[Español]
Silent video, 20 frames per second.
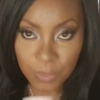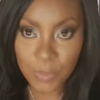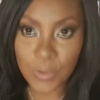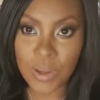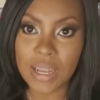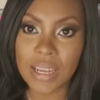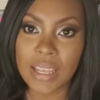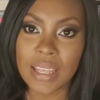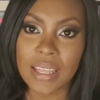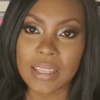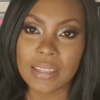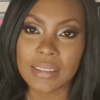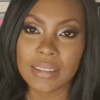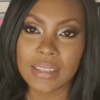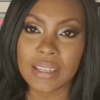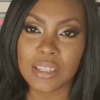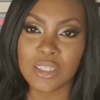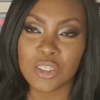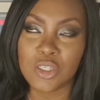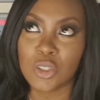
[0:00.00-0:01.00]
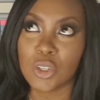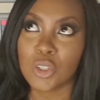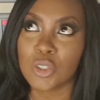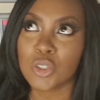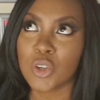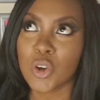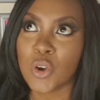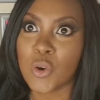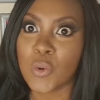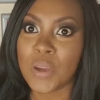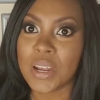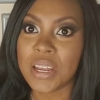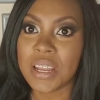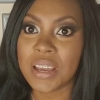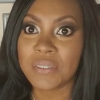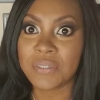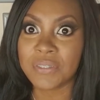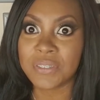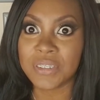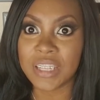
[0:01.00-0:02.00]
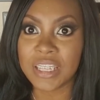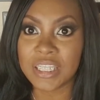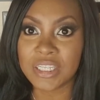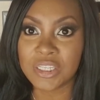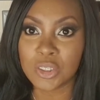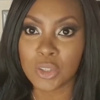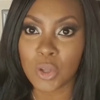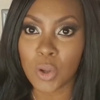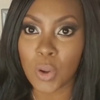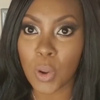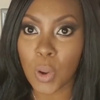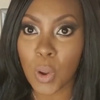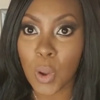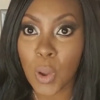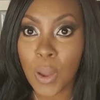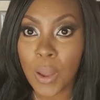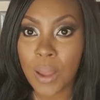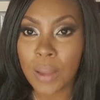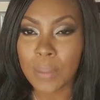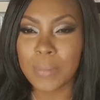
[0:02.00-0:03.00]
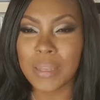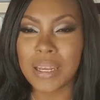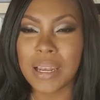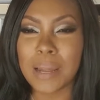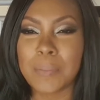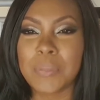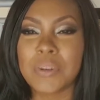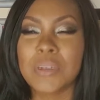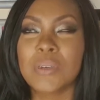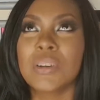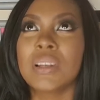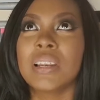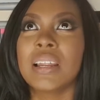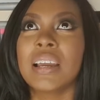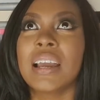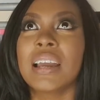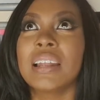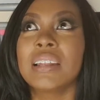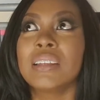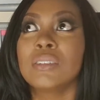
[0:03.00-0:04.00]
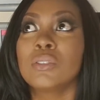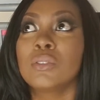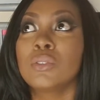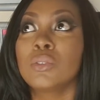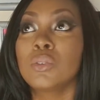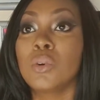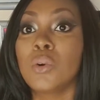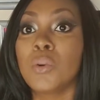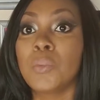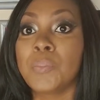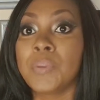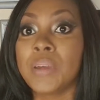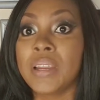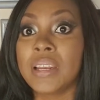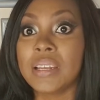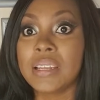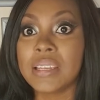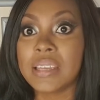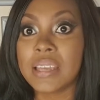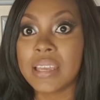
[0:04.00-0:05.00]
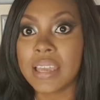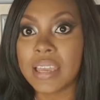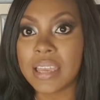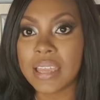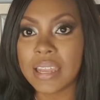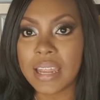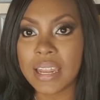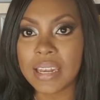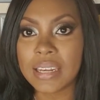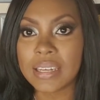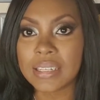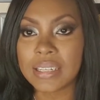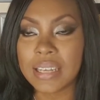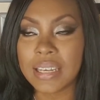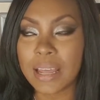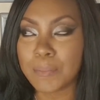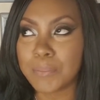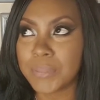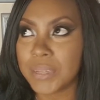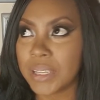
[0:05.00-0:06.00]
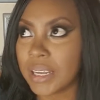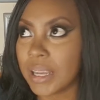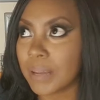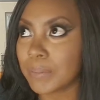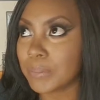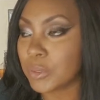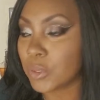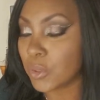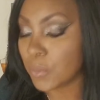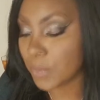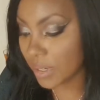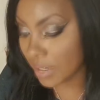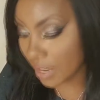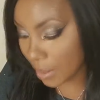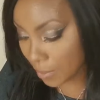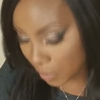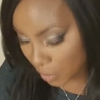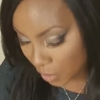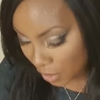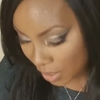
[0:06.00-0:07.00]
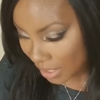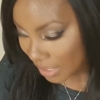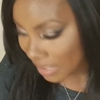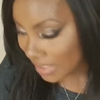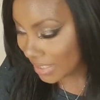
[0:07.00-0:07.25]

Huele delicioso, huele a fresco, me la aplico en la cara, es súper ligera, la piel la absorbe rápido,